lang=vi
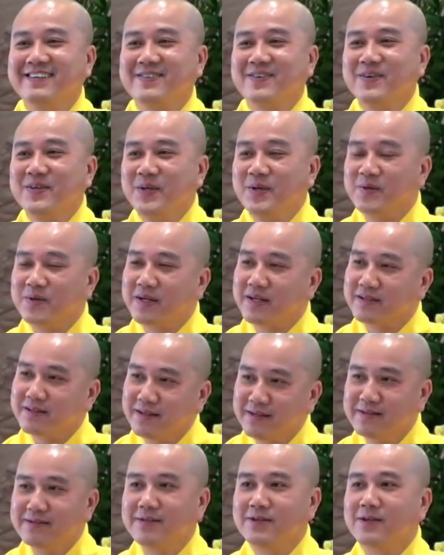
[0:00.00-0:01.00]
Có nhiều khi
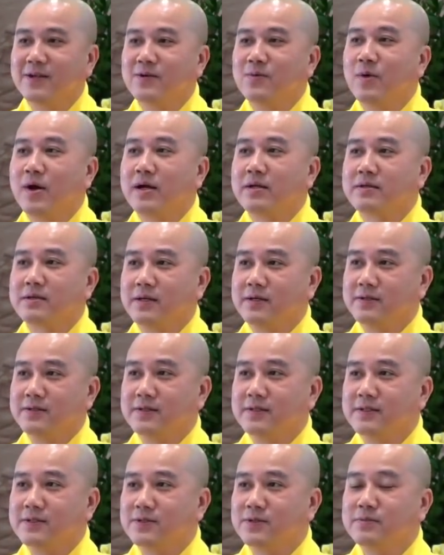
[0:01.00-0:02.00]
tức người đó quá: trời
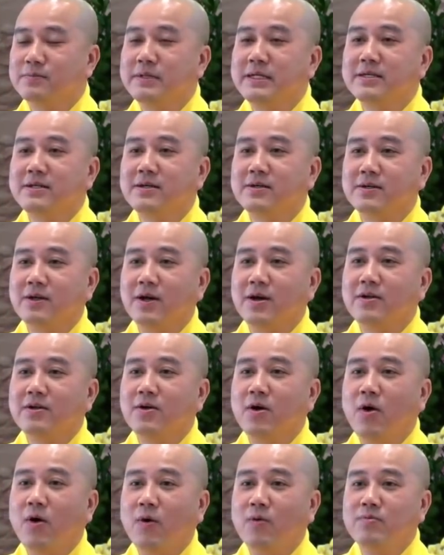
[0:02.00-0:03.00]
ơi, tôi biết hồi đó nó
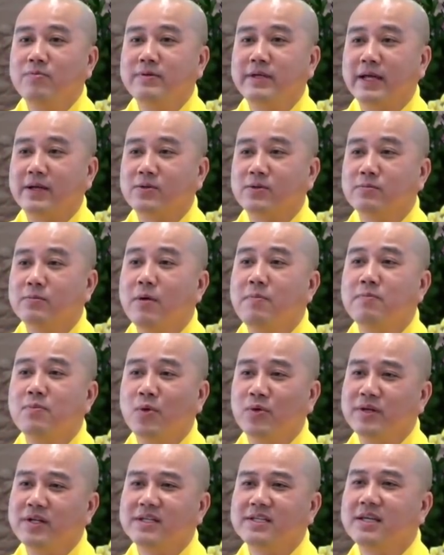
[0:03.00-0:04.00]
hỗn vậy, tôi bóp
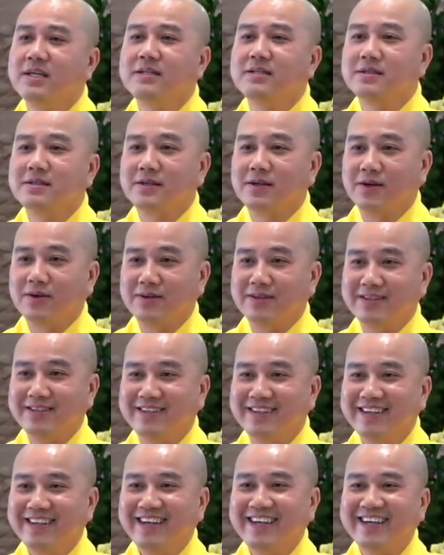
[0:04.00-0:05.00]
mũi nó chết cho rồi.
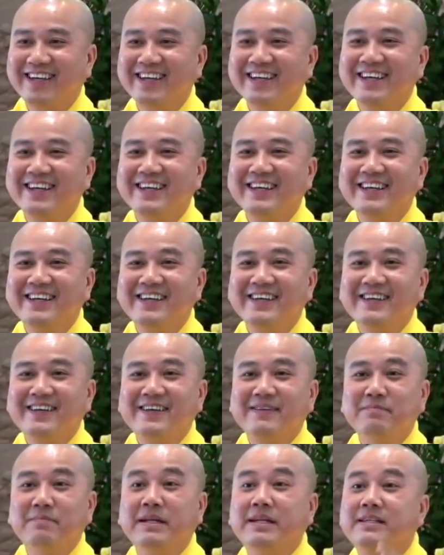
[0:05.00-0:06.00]

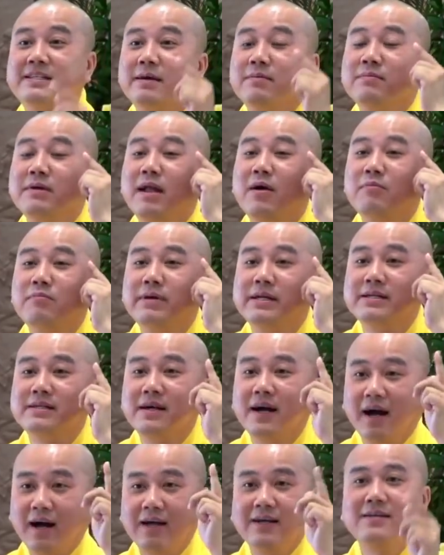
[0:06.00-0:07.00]
Mình trong lòng mình
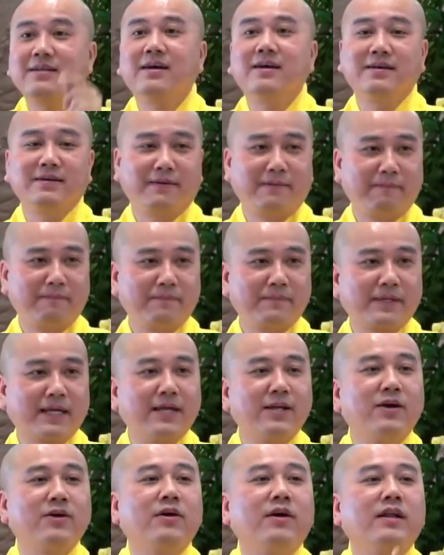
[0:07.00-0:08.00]
khởi thôi. Cái
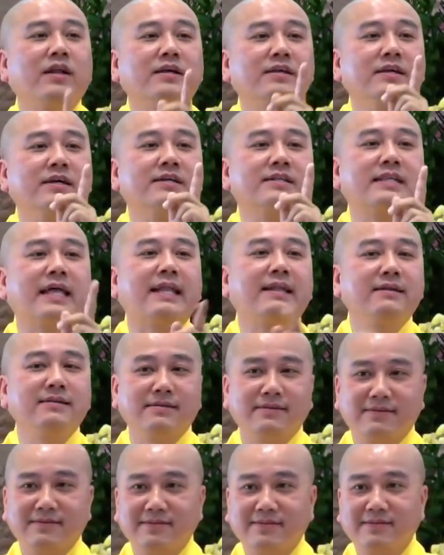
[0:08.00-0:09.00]
đó gọi là giới tánh.
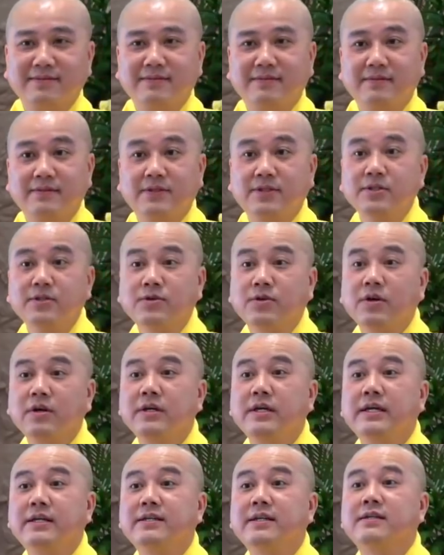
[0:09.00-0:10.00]
Chưa có
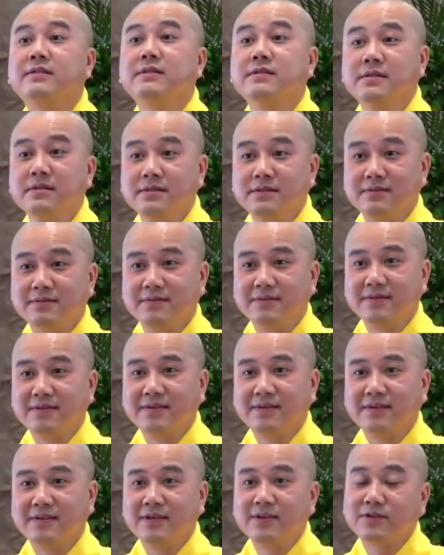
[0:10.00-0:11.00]
hiện ra tướng,
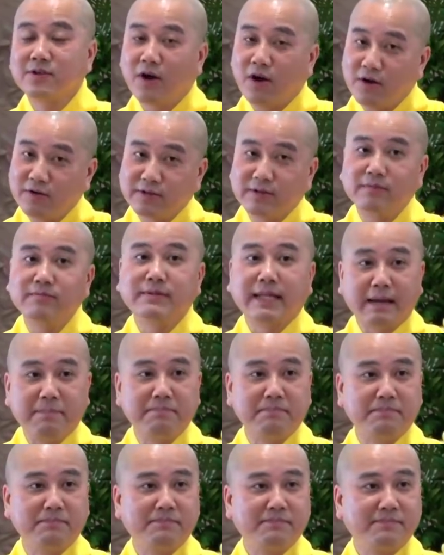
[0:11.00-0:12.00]
nó còn trong tâm.
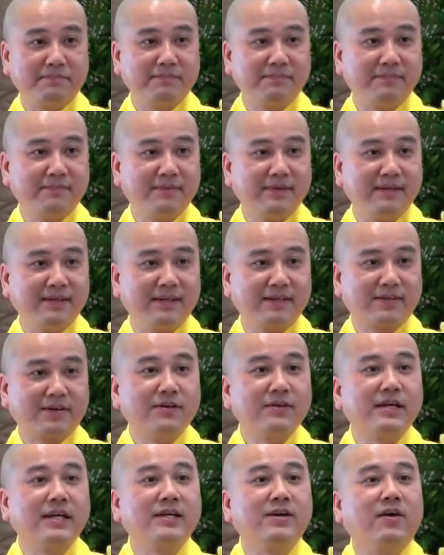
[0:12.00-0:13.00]
Có
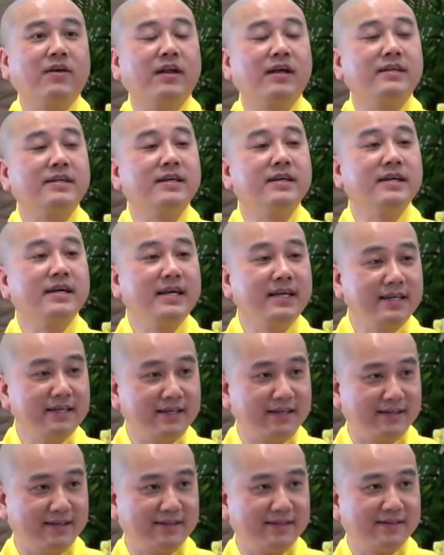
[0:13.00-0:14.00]
khi gọi là giới ý
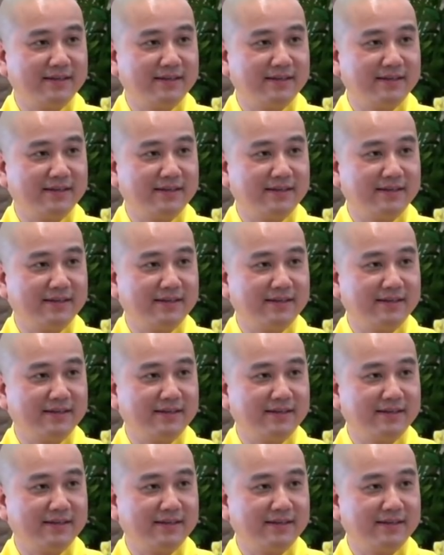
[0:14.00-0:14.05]
đó.